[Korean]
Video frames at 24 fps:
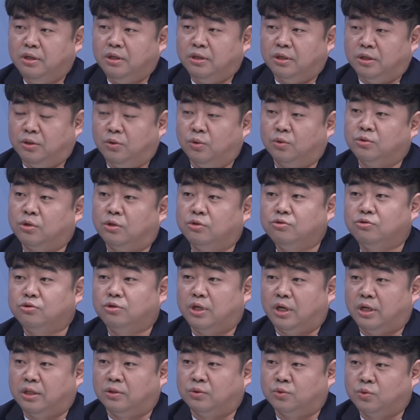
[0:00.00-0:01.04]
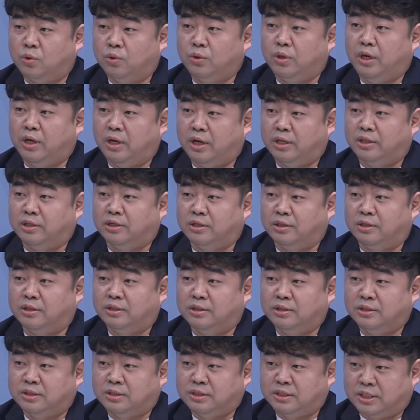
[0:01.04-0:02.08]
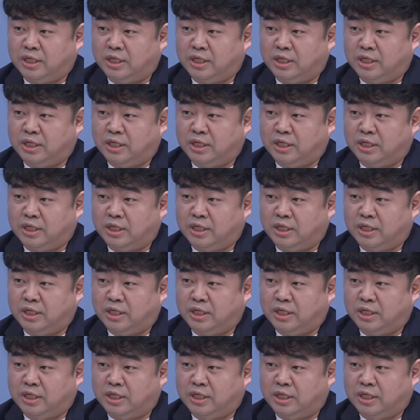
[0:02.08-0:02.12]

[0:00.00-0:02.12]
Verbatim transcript: 기독 선수단 소개하는 음.